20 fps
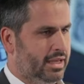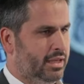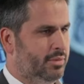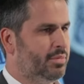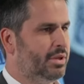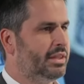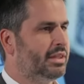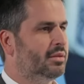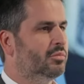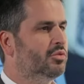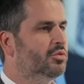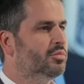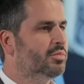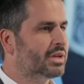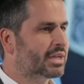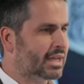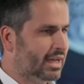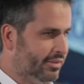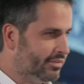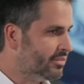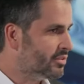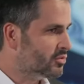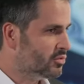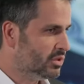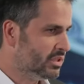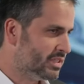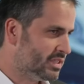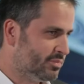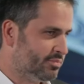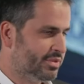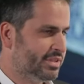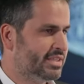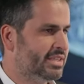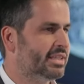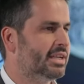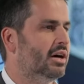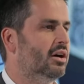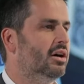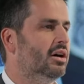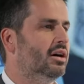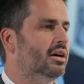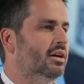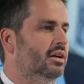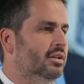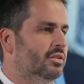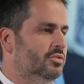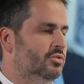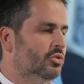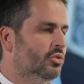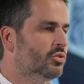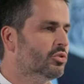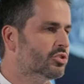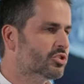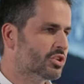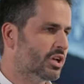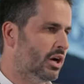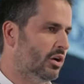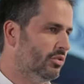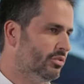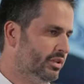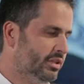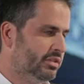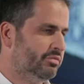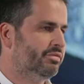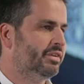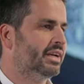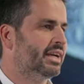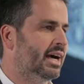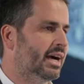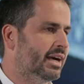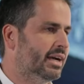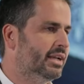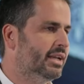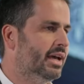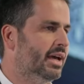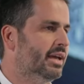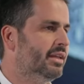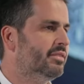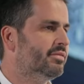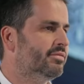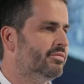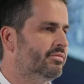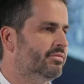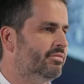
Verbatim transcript: Ich meine, da muss man ganz kurz ein bisschen äh, zurückschauen in die Vergangenheit